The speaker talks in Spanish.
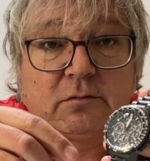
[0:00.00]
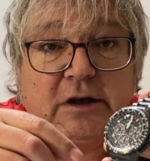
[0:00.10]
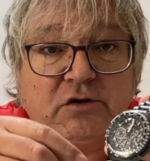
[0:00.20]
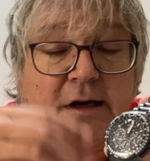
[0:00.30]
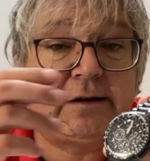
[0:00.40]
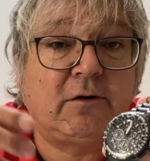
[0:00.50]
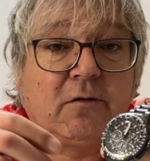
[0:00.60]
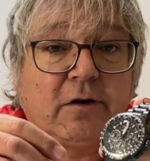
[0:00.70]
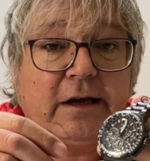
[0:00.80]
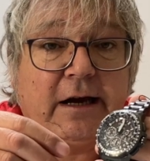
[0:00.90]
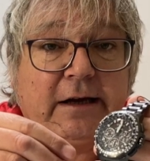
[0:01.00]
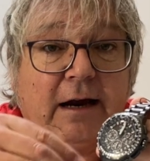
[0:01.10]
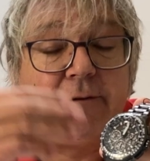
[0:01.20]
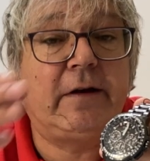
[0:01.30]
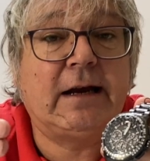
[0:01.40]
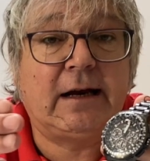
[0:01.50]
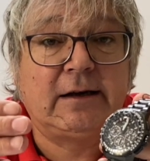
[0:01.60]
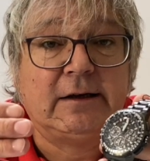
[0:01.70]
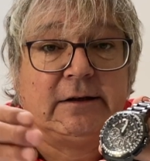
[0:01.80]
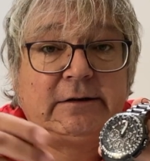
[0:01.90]
que es una tecnología que al final
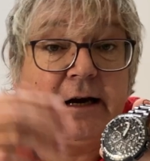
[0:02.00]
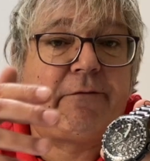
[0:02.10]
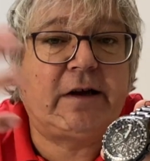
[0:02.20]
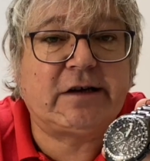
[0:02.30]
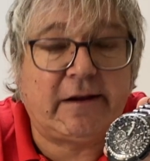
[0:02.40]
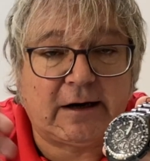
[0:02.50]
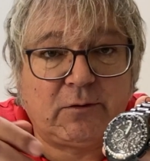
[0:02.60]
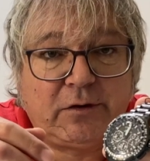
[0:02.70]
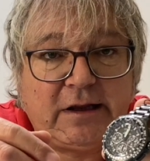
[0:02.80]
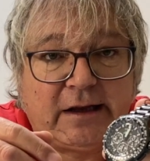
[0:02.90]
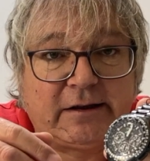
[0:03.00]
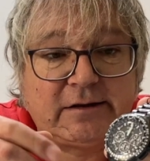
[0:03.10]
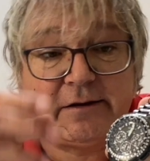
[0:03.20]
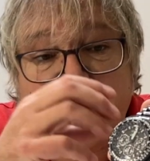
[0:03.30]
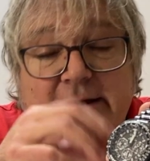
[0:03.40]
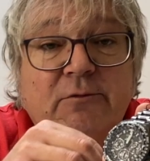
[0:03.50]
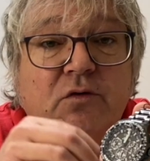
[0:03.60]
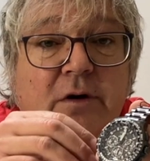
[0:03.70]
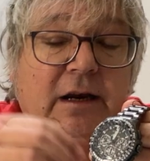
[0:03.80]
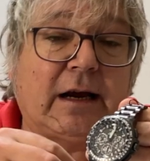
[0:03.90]
tiene fecha de caducidad. Es decir, que tenemos
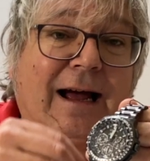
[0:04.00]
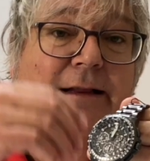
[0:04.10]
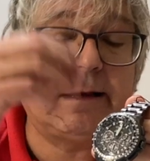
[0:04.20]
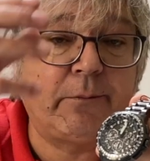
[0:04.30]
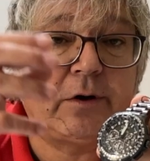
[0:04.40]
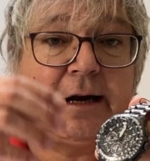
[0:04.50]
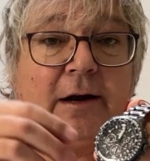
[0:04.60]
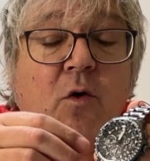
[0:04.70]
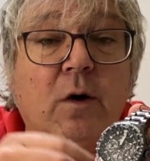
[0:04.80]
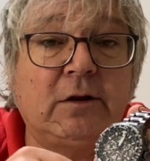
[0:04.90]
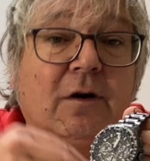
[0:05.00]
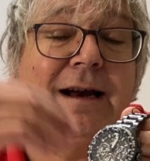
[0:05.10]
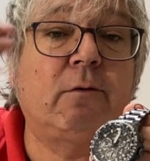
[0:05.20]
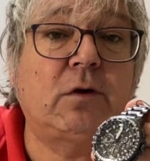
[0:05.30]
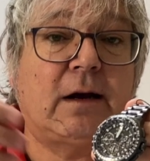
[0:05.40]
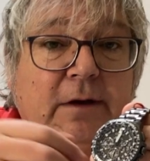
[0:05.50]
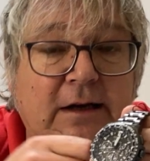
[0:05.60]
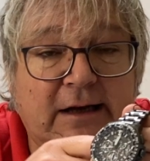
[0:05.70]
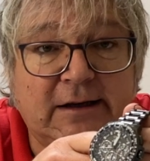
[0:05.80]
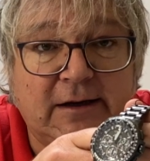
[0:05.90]
un reloj atemporal en cuanto a la
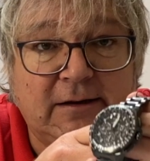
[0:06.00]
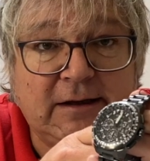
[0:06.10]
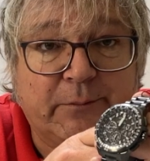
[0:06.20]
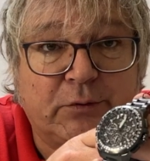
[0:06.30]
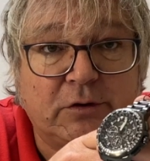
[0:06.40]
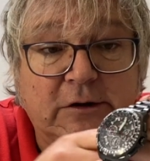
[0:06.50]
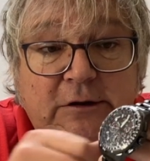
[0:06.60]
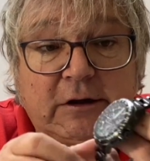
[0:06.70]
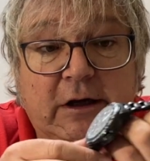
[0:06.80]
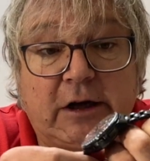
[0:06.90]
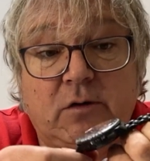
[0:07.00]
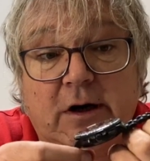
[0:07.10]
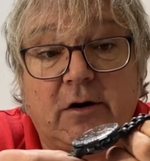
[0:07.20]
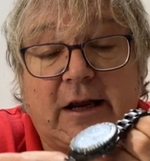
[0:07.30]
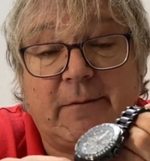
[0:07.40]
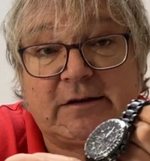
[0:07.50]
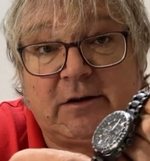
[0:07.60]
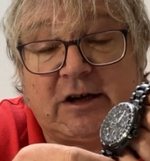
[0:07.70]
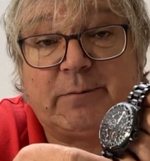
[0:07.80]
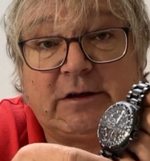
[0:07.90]
durabilidad en el tiempo. Es un reloj que además
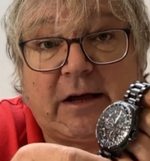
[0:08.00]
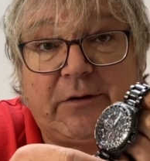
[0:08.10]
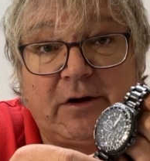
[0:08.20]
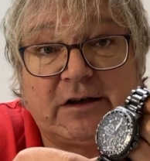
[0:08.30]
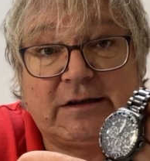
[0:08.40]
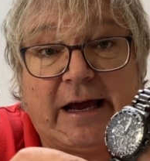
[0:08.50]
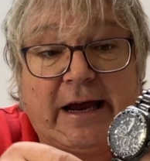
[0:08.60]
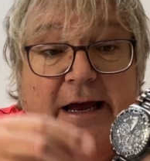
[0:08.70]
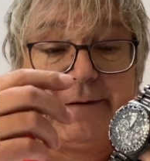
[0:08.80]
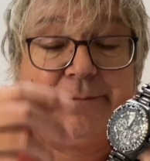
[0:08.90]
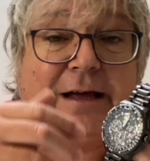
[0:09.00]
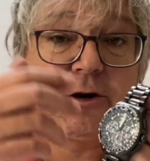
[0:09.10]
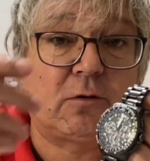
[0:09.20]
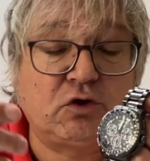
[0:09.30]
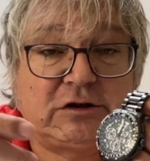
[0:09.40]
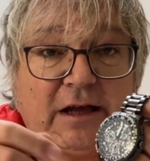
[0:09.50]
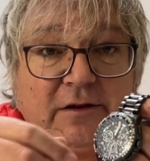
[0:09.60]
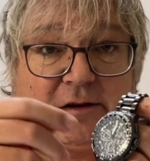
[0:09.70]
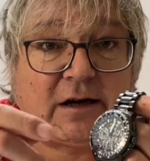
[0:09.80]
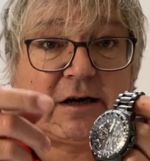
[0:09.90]
tiene unas prestaciones de, robustez y
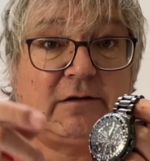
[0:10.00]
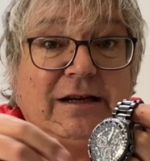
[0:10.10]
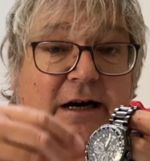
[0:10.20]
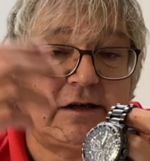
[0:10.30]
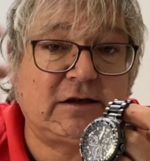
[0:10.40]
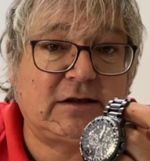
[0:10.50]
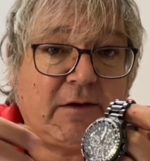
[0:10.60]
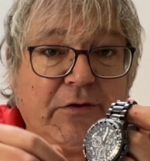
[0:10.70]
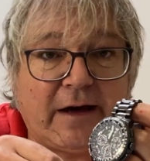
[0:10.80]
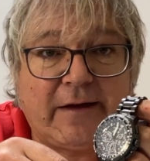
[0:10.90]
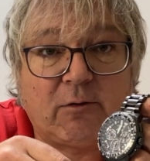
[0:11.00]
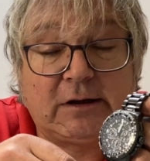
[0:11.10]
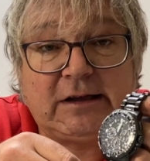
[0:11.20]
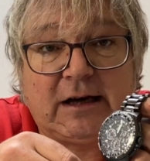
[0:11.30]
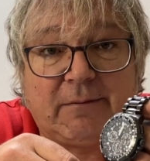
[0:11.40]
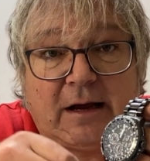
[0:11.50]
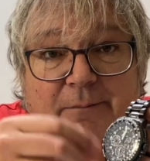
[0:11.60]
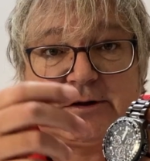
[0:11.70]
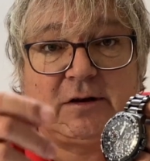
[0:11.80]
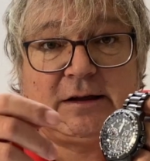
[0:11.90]
de, resistencia, de aguante al,
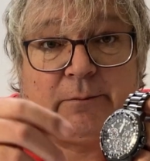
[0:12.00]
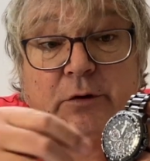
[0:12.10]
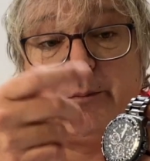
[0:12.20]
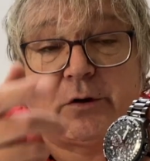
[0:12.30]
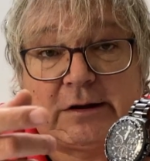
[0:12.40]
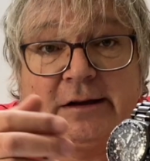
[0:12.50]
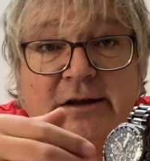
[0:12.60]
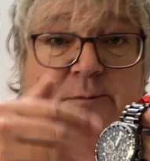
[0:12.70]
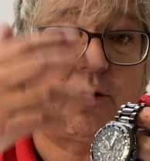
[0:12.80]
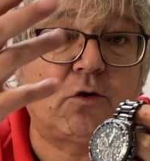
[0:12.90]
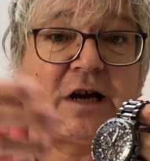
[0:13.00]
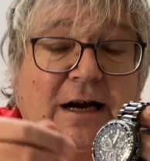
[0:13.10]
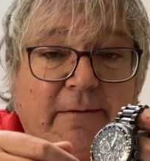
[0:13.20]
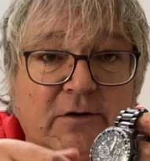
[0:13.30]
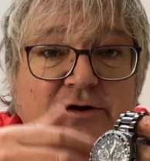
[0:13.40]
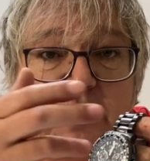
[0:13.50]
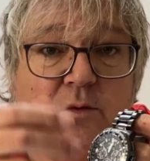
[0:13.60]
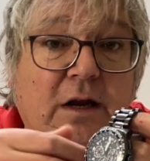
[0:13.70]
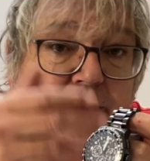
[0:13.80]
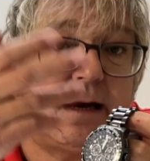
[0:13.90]
paso del tiempo importantes por los acabados de
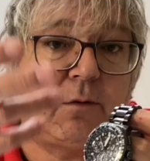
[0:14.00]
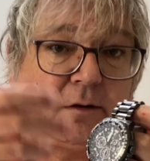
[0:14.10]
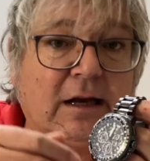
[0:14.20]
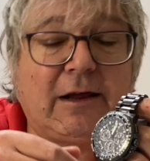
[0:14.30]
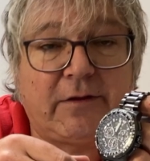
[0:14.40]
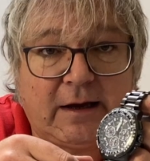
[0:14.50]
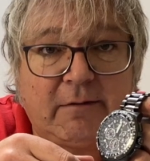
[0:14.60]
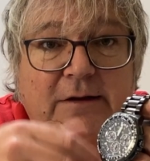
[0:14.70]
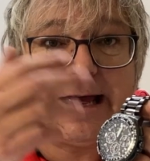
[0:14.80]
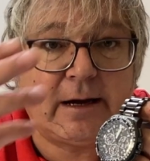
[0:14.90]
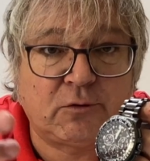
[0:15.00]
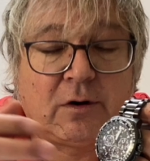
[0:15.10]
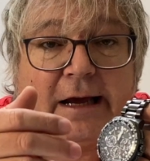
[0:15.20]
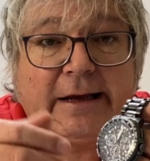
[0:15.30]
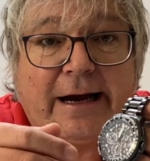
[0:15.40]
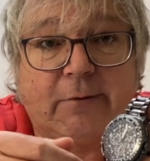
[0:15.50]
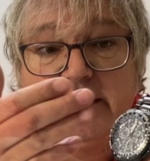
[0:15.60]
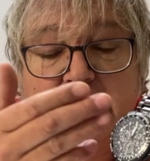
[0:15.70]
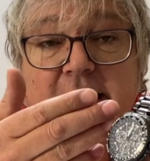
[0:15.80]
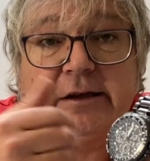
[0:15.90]
dureza o el DLC Diamond Light
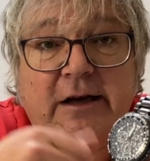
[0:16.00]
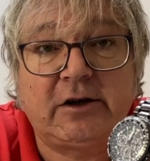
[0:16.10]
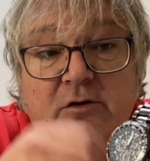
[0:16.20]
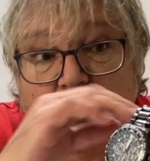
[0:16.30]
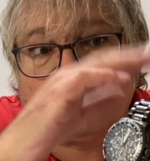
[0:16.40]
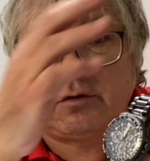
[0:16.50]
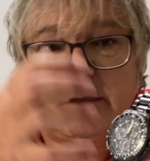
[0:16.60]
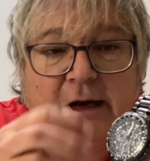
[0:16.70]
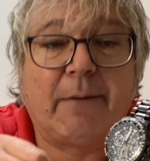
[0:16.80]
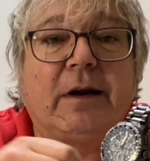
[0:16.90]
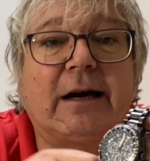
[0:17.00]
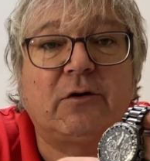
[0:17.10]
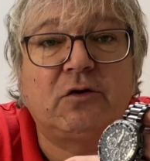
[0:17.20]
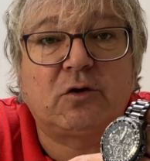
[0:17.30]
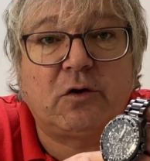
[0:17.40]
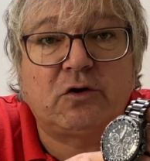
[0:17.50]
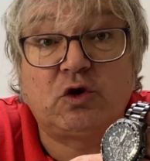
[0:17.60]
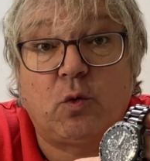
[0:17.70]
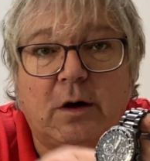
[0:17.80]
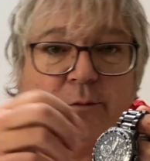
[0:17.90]
Carbon que tienen todo aplicado en todo
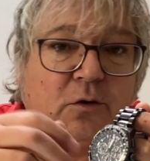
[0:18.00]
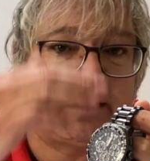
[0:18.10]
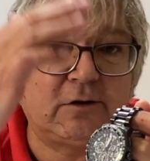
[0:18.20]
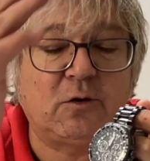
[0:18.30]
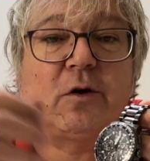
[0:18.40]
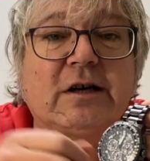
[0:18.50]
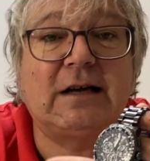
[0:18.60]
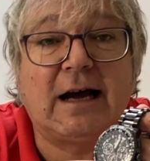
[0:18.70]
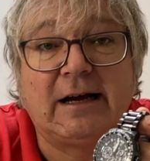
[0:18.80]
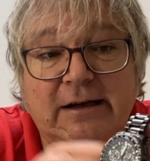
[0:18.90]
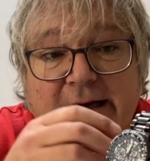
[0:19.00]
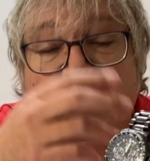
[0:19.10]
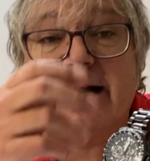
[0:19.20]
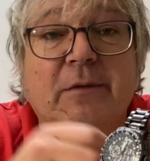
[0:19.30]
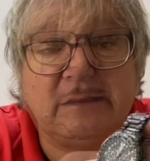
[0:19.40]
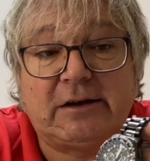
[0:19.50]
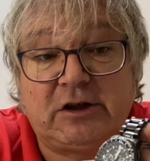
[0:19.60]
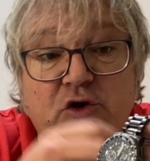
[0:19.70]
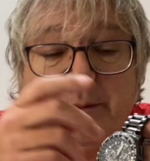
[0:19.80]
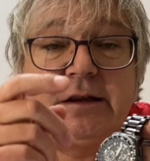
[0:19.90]
su cuerpo, tanto lo que es el Armis de
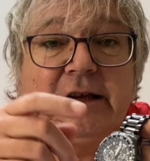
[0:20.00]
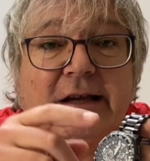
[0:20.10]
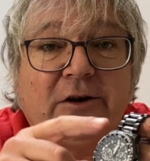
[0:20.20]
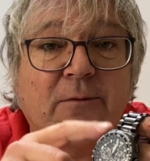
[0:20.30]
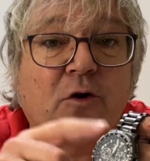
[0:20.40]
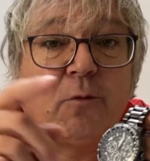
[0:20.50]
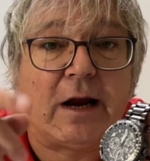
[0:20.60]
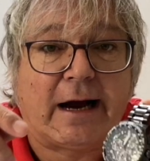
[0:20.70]
Super Titanium como la